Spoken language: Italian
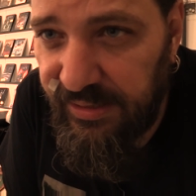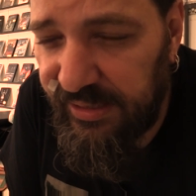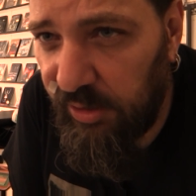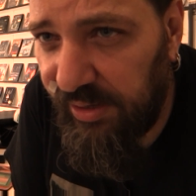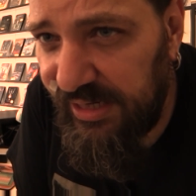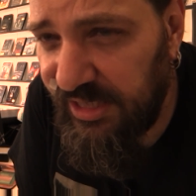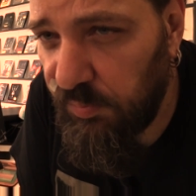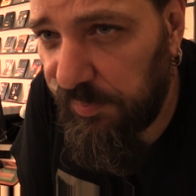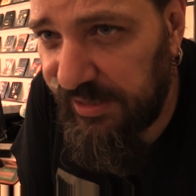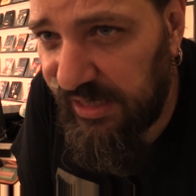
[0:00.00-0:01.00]
del
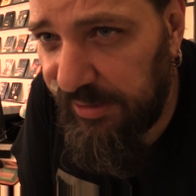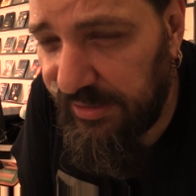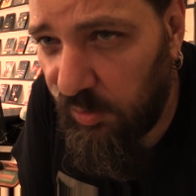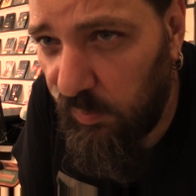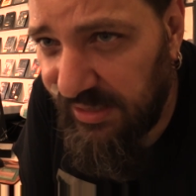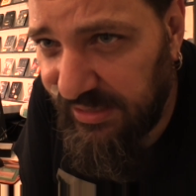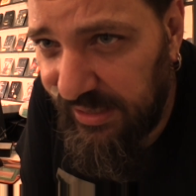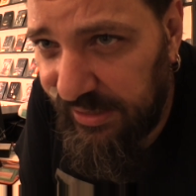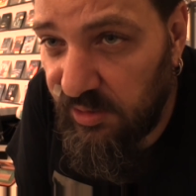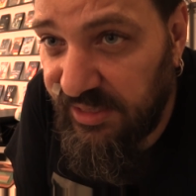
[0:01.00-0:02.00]
neorealismo praticamente quasi
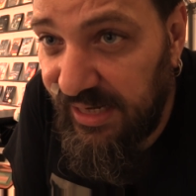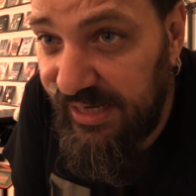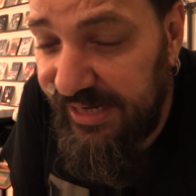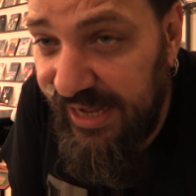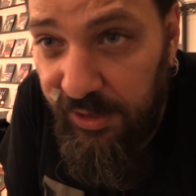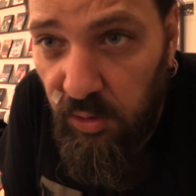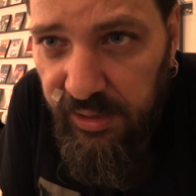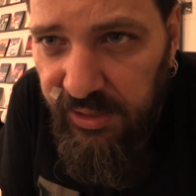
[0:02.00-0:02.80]
eh, rosselliniano,